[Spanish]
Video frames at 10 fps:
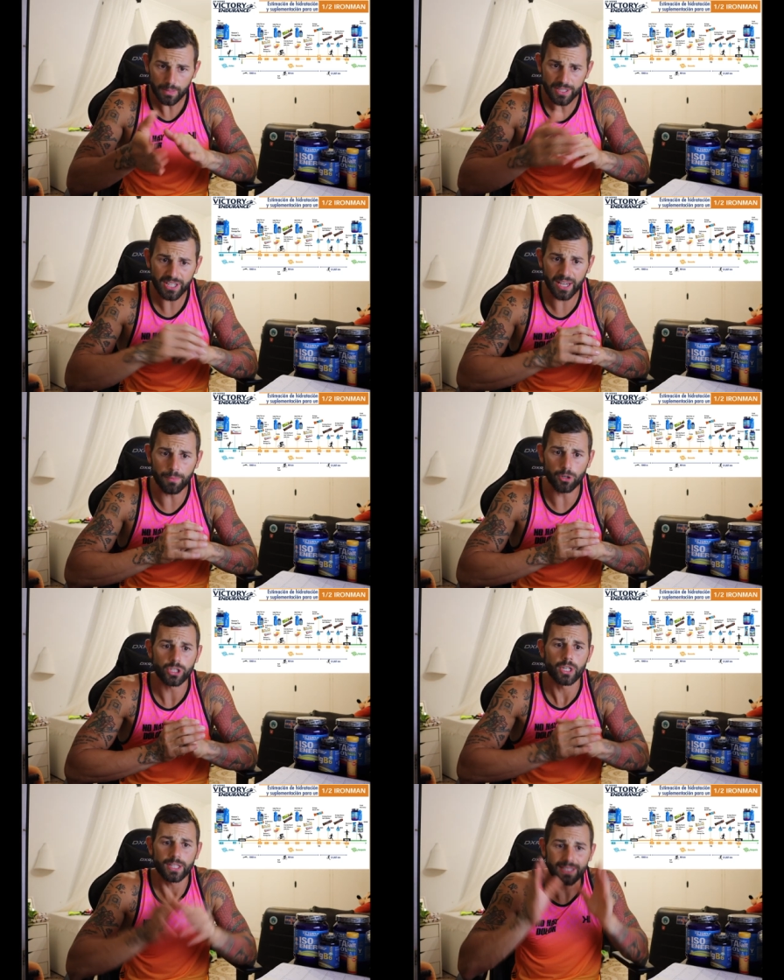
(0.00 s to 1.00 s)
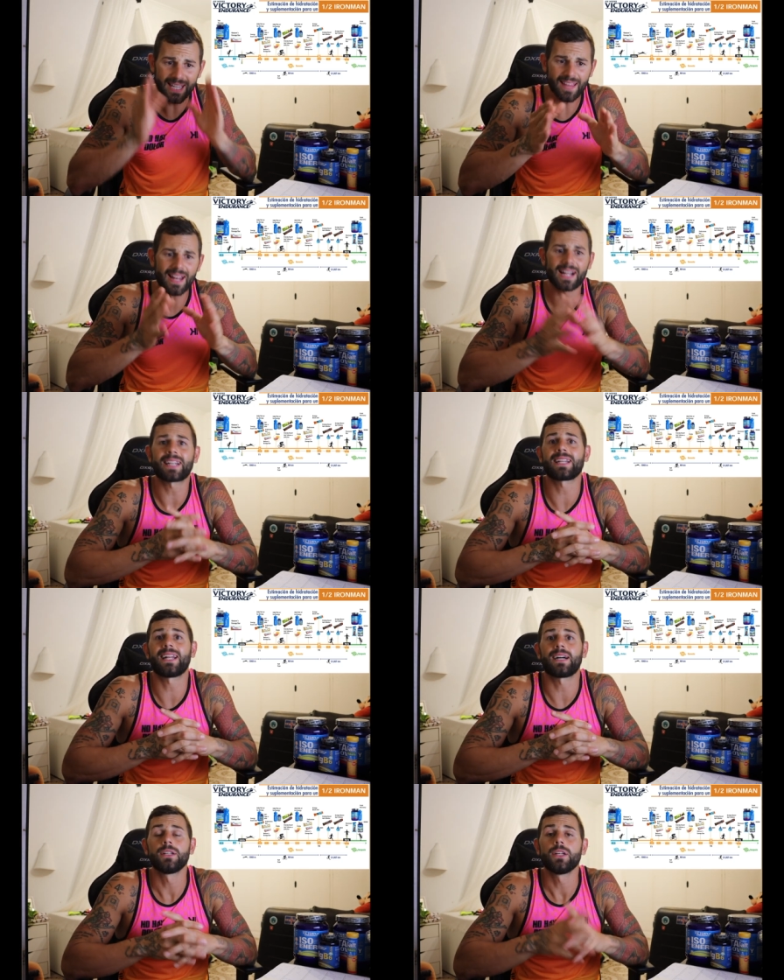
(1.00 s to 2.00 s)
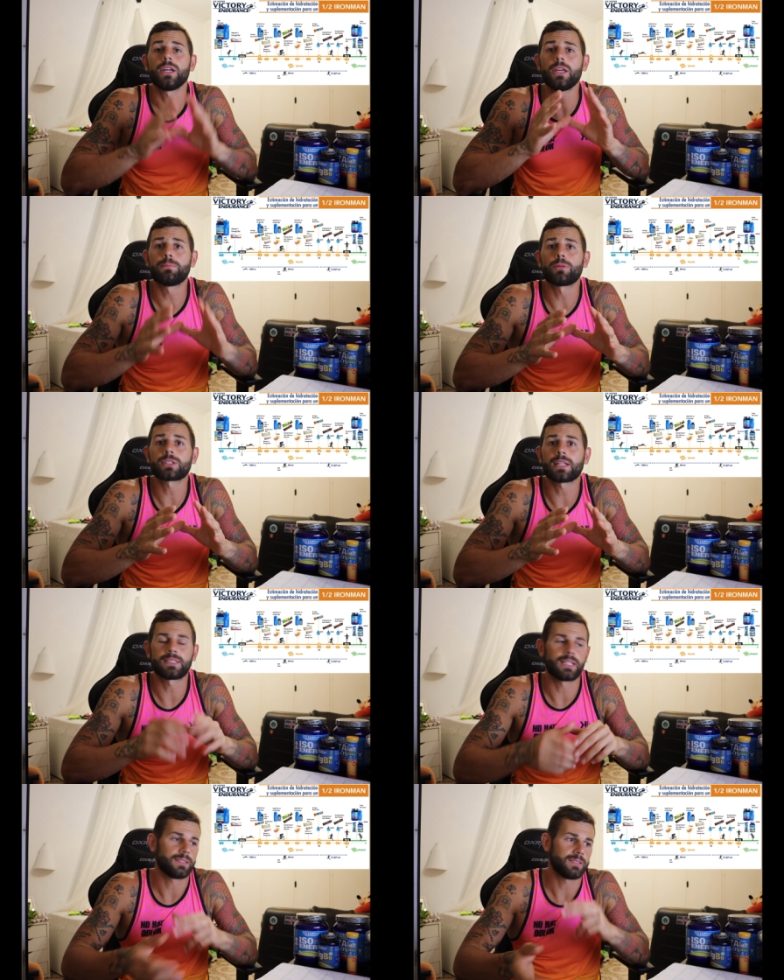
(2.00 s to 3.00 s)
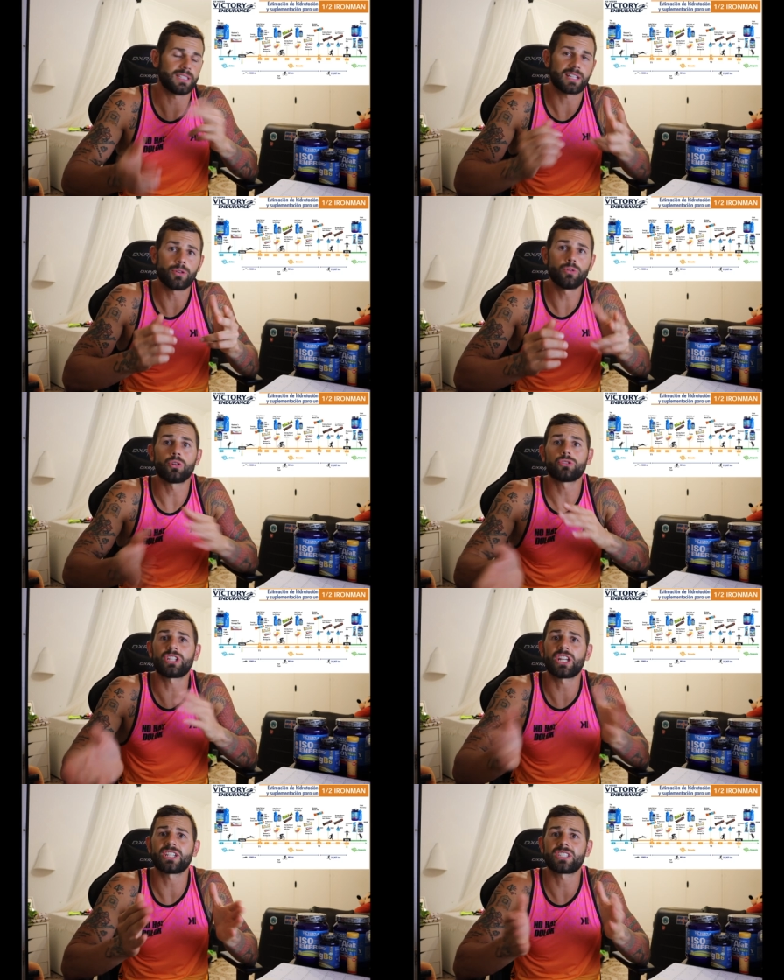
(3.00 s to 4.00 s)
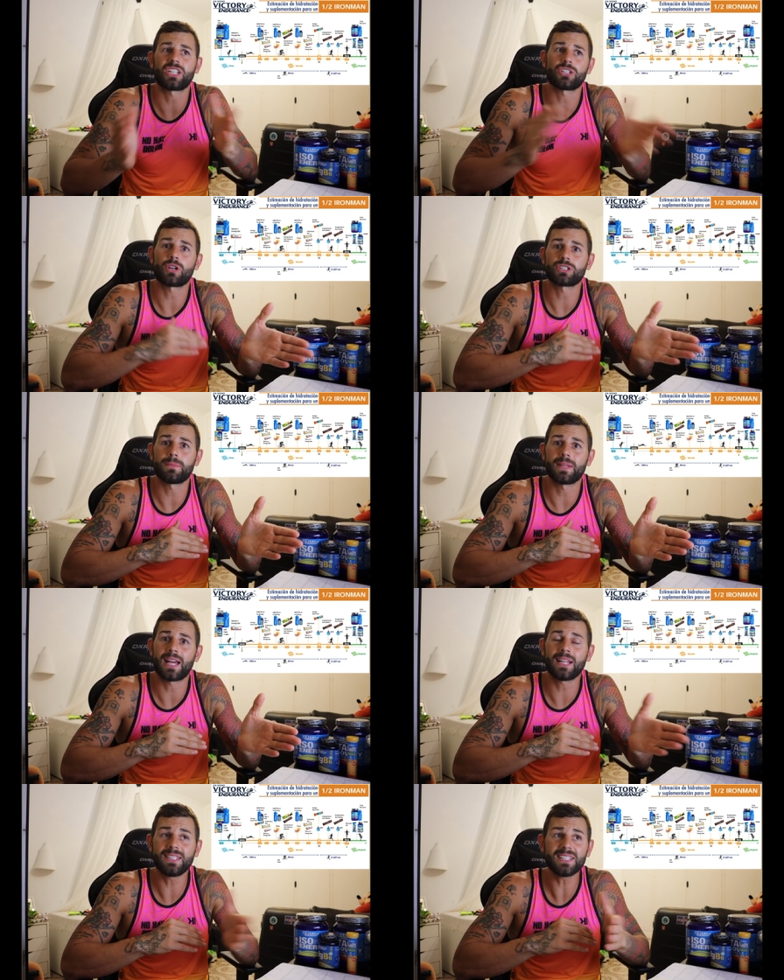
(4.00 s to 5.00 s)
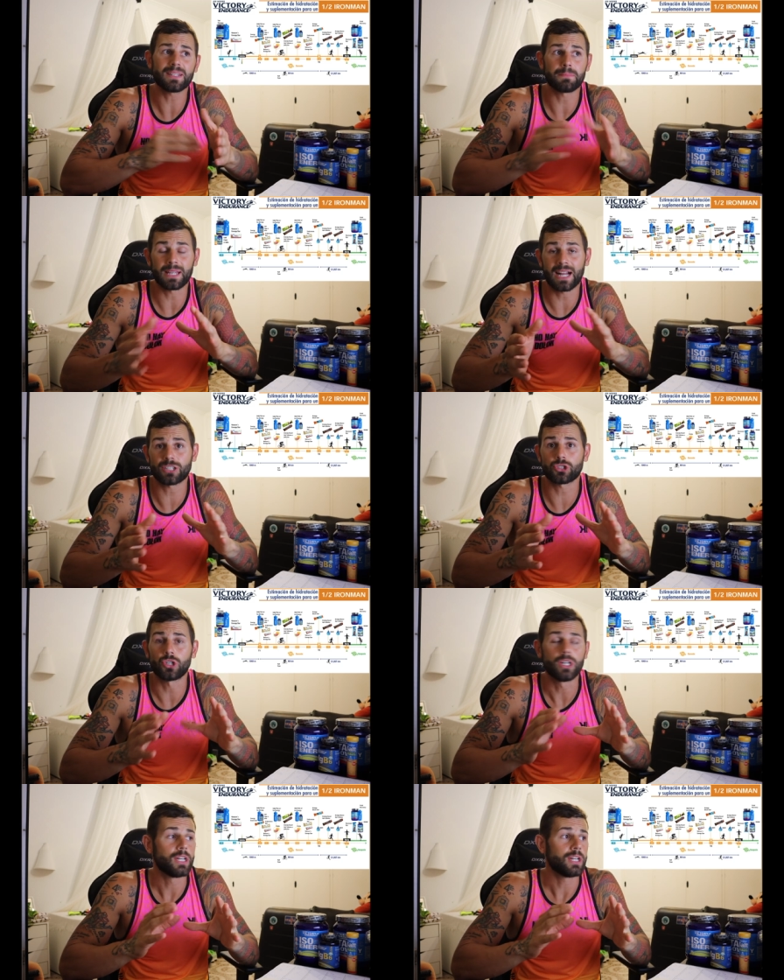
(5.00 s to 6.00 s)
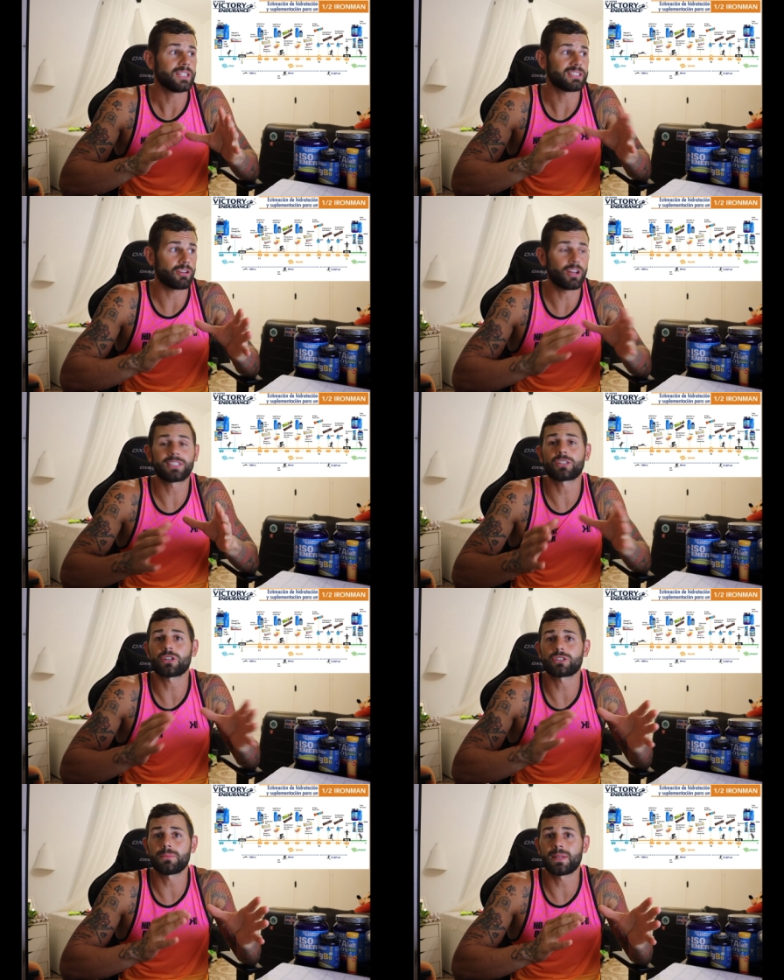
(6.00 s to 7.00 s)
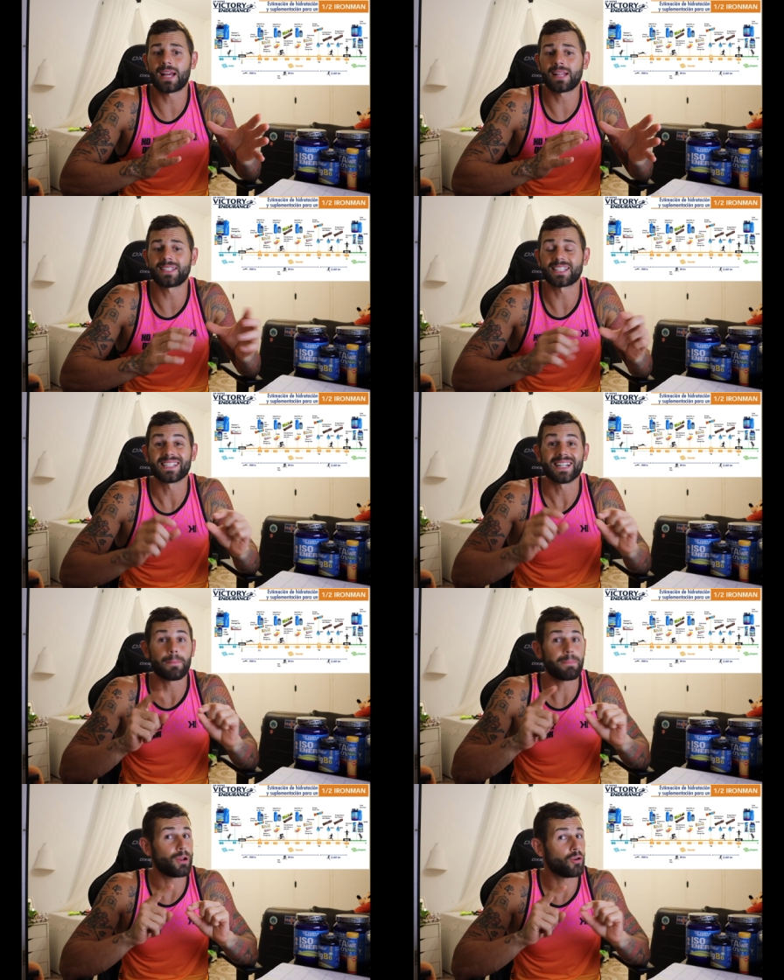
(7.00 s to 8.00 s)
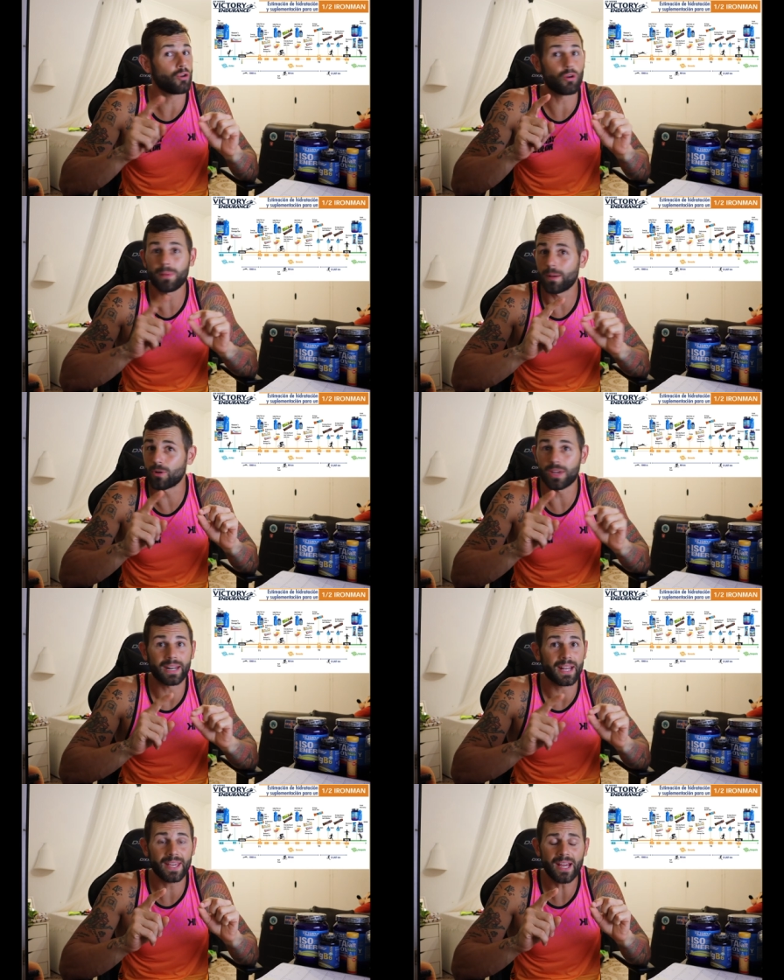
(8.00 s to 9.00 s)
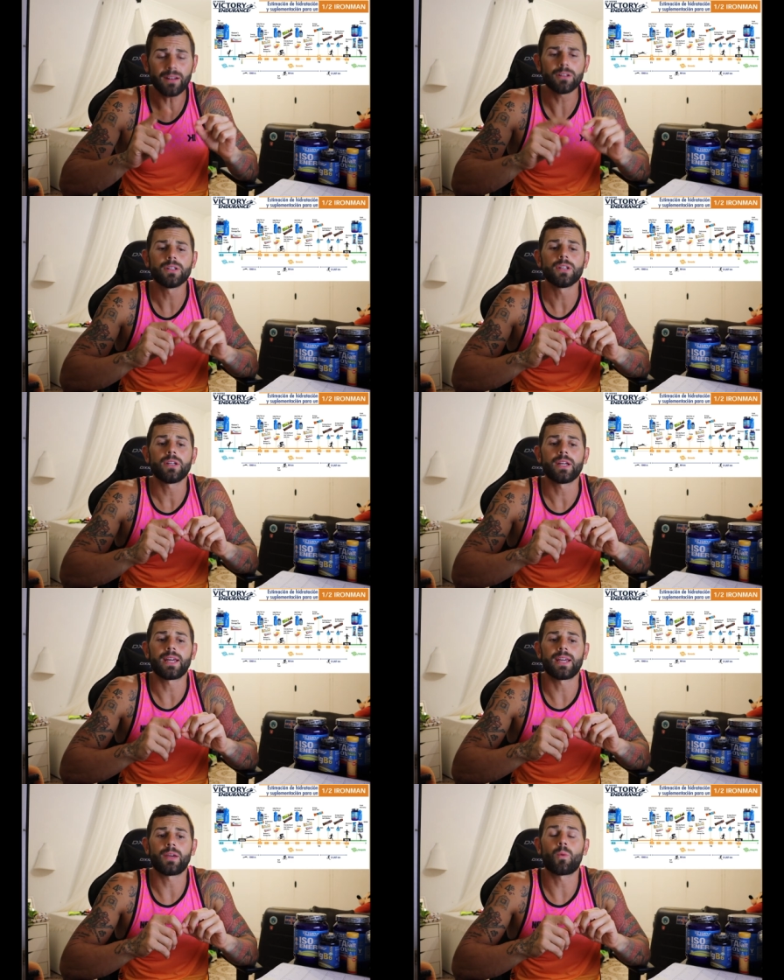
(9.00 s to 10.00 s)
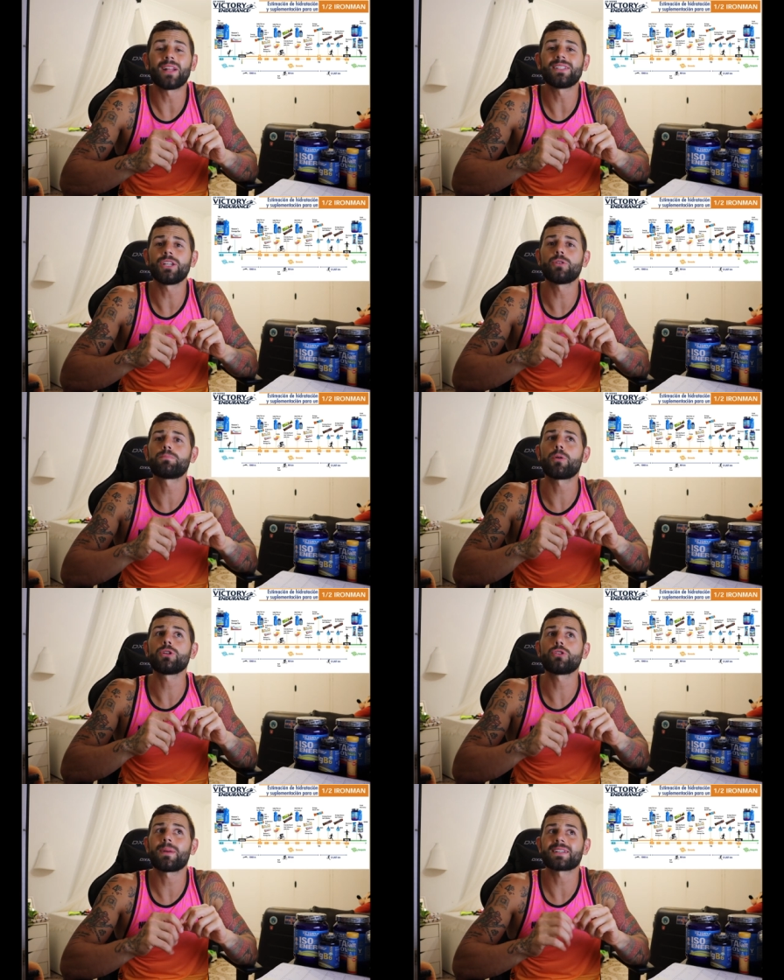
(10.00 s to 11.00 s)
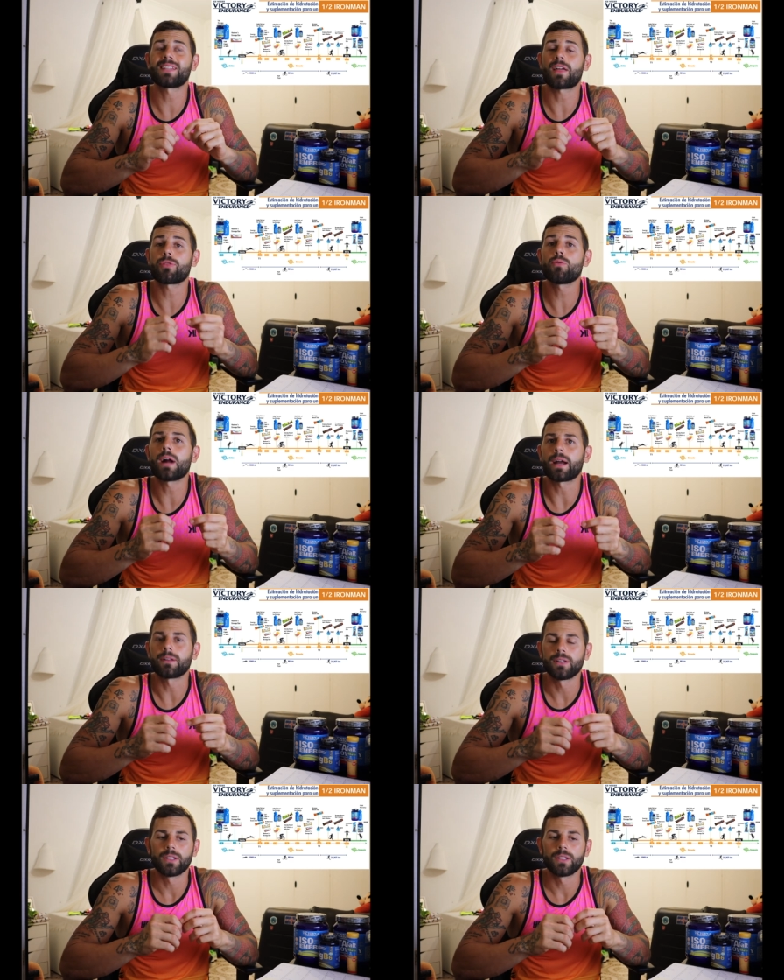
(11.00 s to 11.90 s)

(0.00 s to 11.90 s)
seguimos. Día de la carrera, importante, desayuno 3, 3 horas y media antes, en mi caso, desayunaré 3 horas y media antes, pero no me voy a rayar. Eh, igual tiro un poquito más de azúcar,